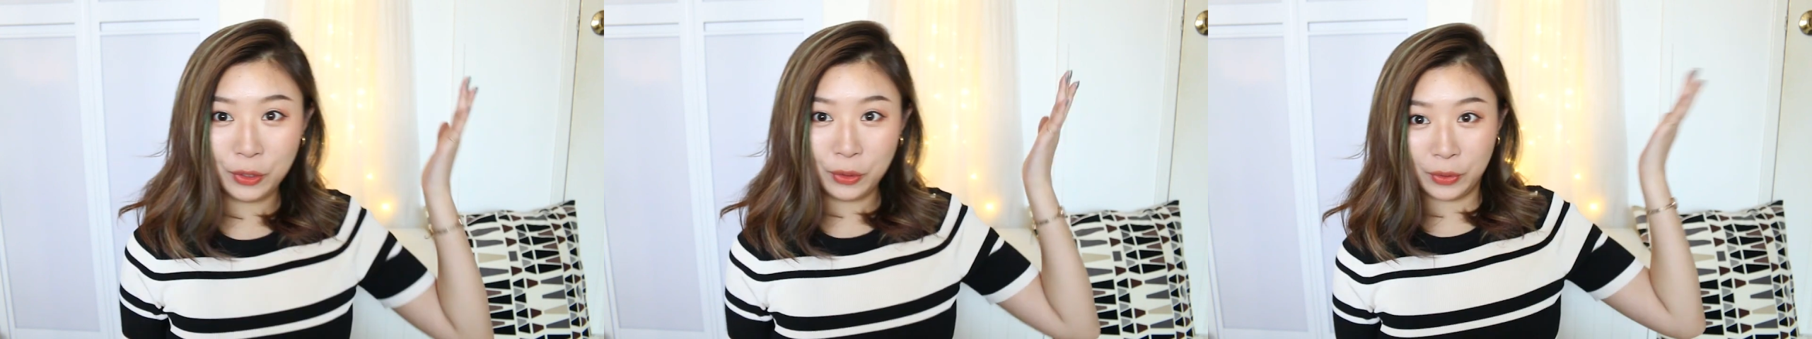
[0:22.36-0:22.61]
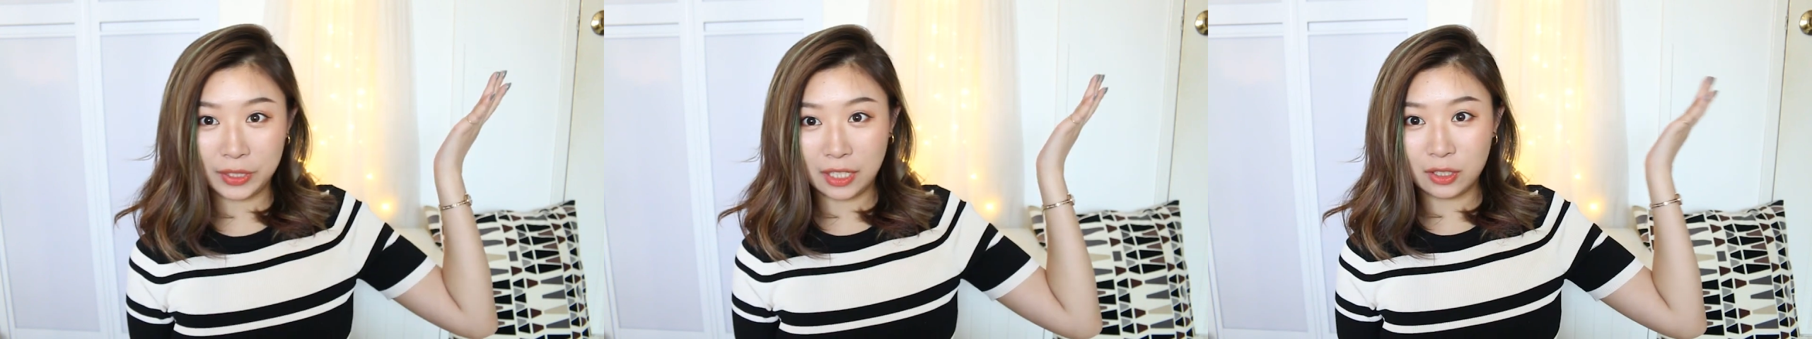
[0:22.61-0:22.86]
又
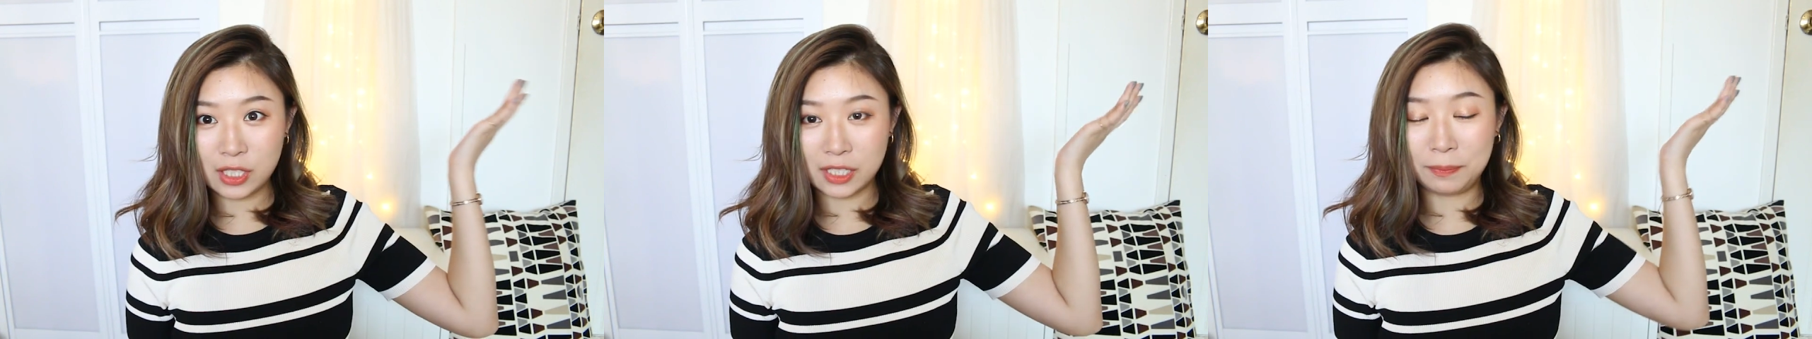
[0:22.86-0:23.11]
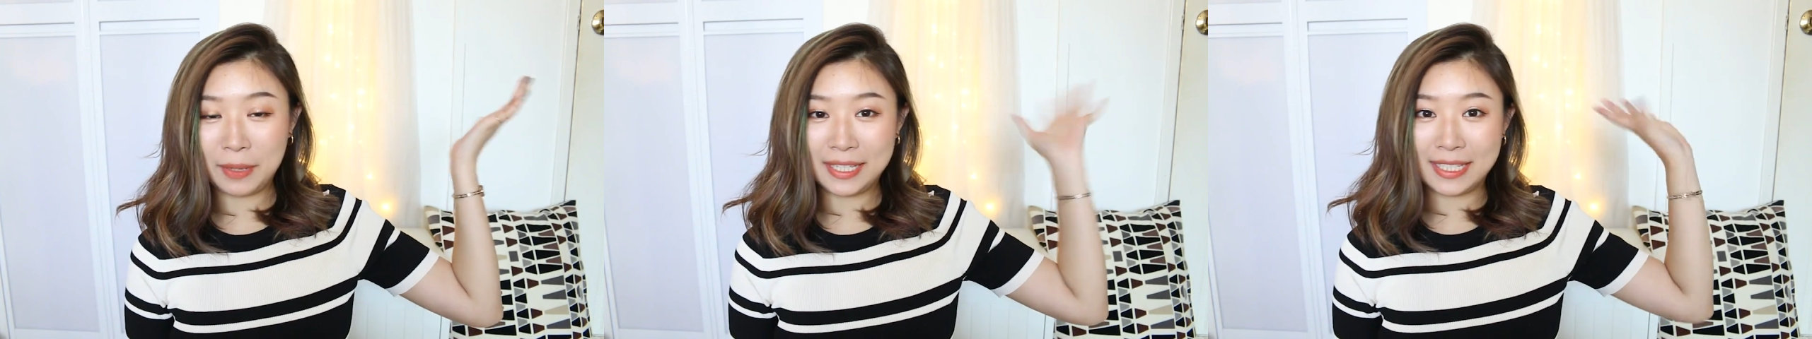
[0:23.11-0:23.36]
回到了这
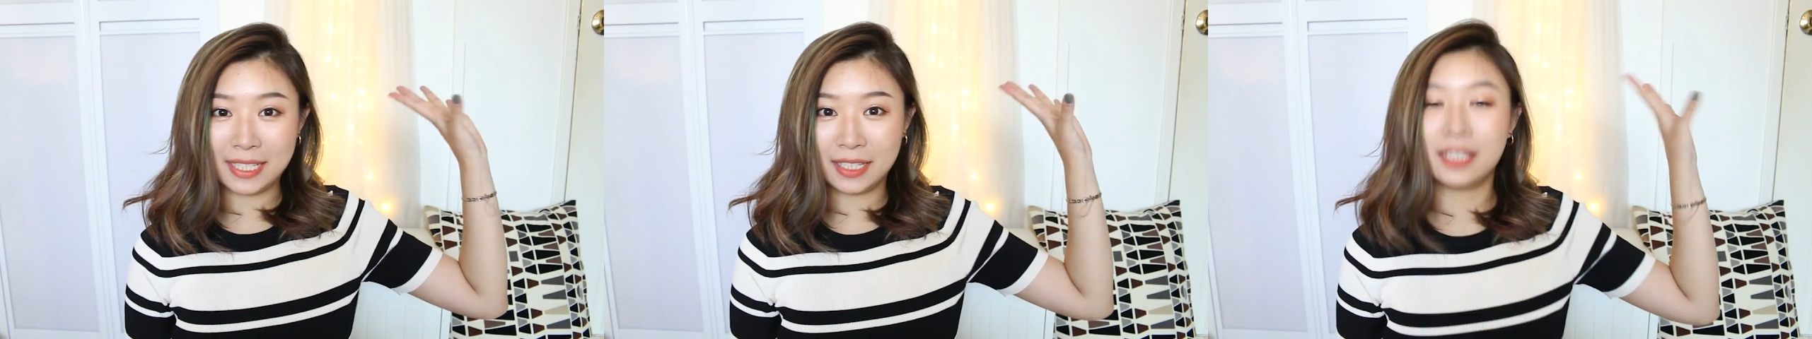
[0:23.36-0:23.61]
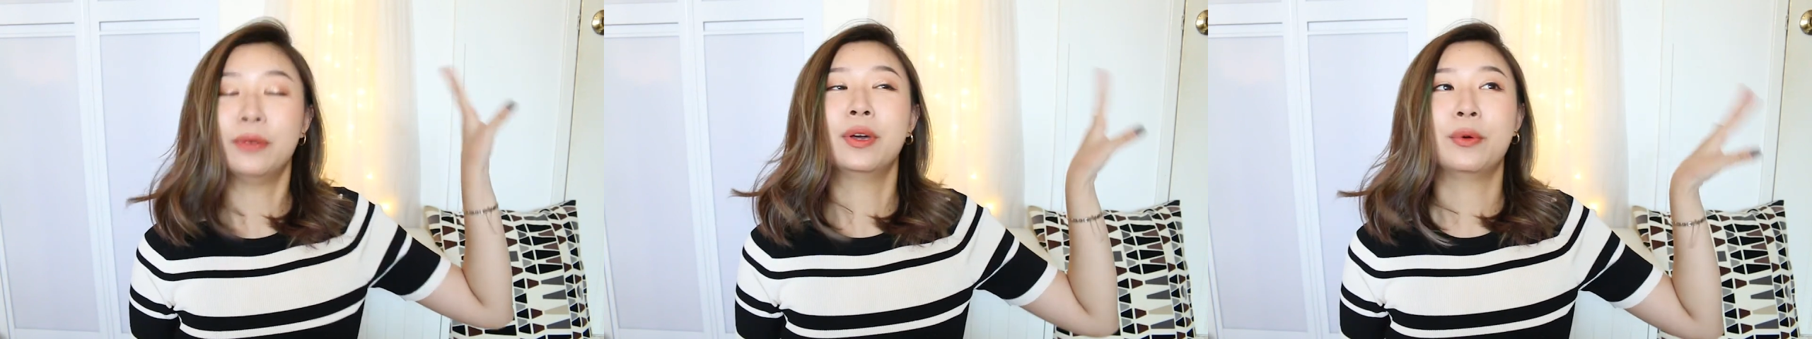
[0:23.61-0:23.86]
个背
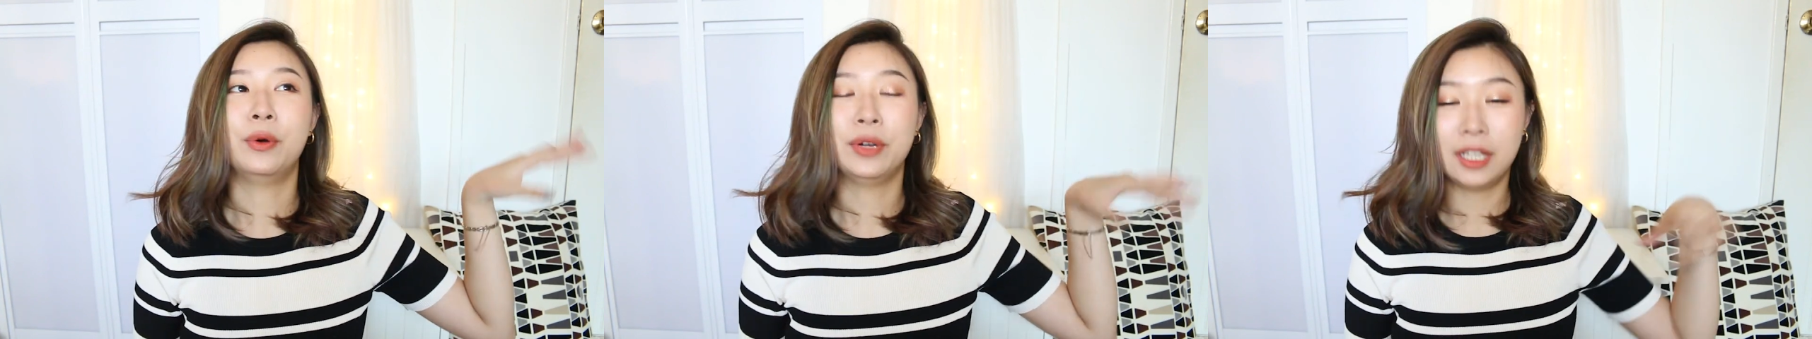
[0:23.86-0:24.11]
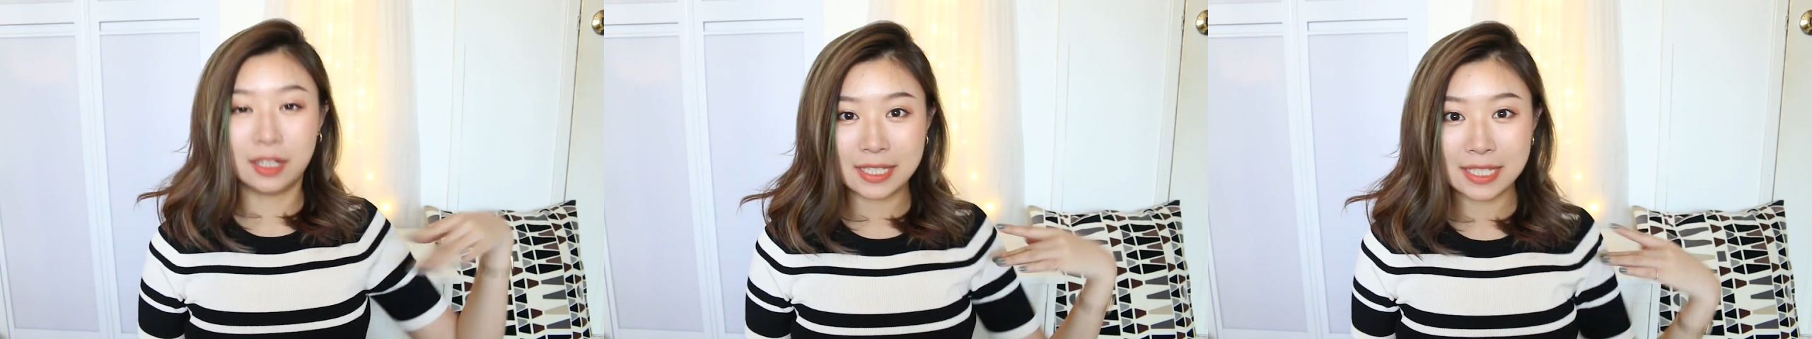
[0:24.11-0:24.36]
景，因为我
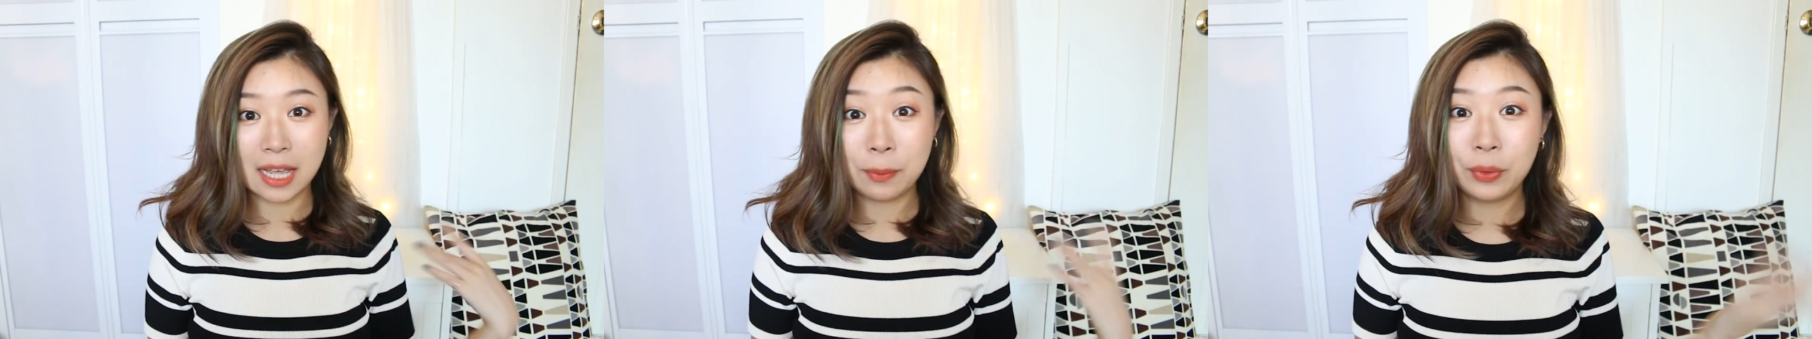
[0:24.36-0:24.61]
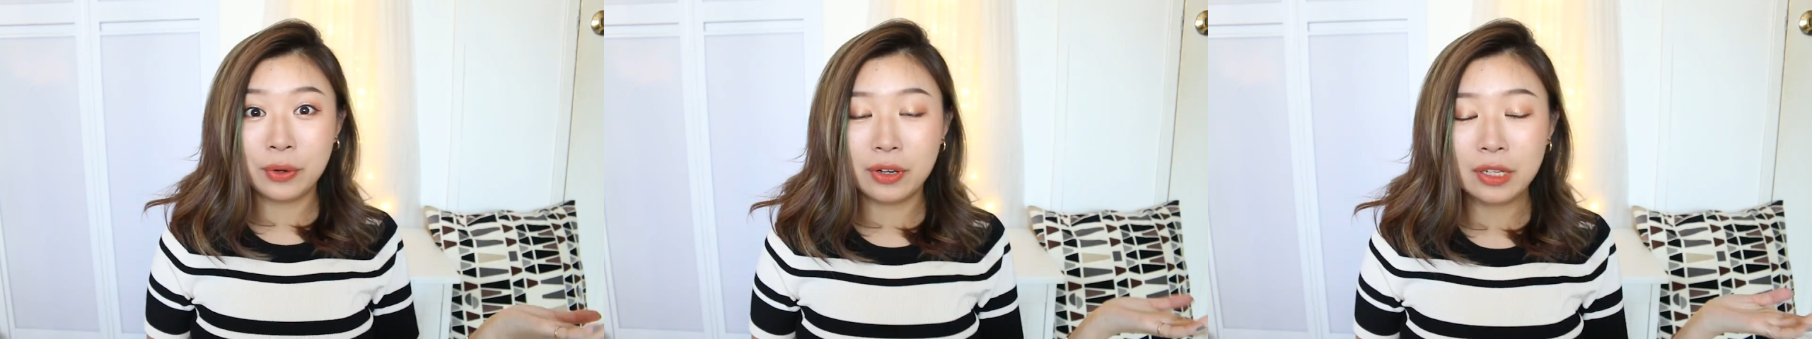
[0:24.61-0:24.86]
回到了新加
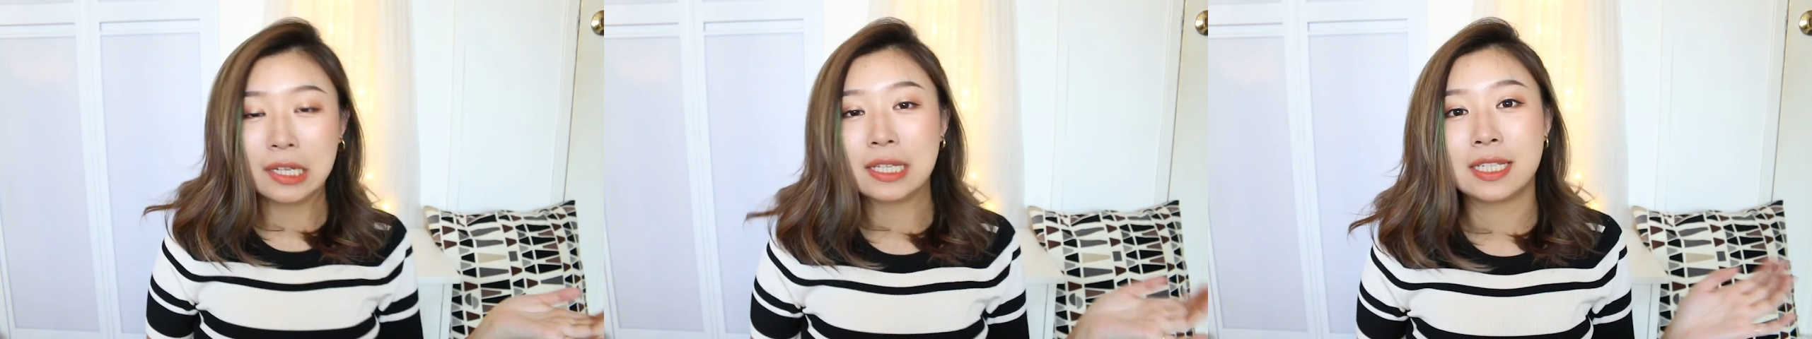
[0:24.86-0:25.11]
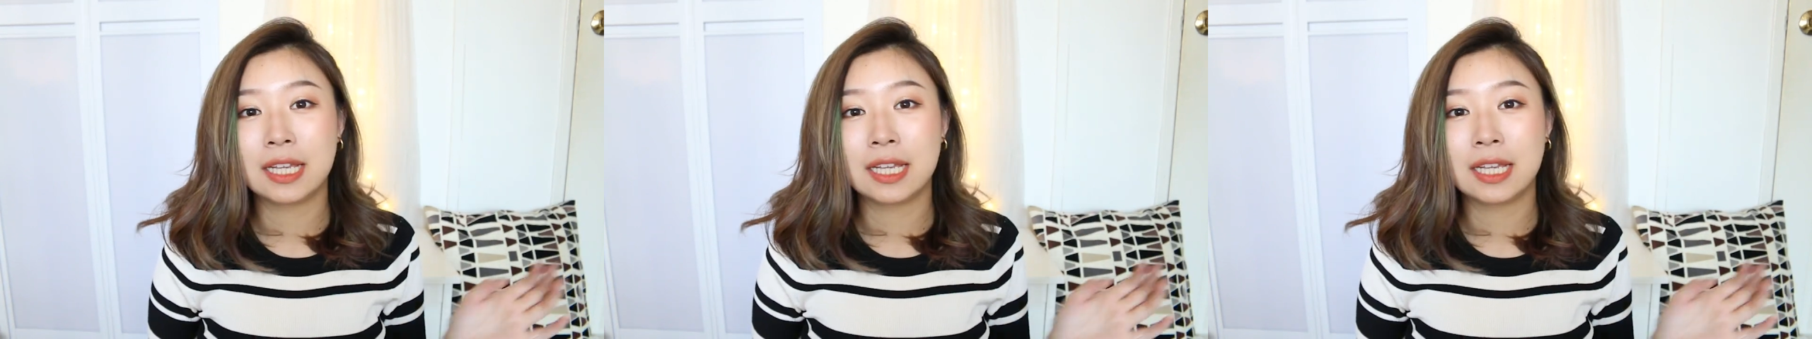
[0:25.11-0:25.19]
坡。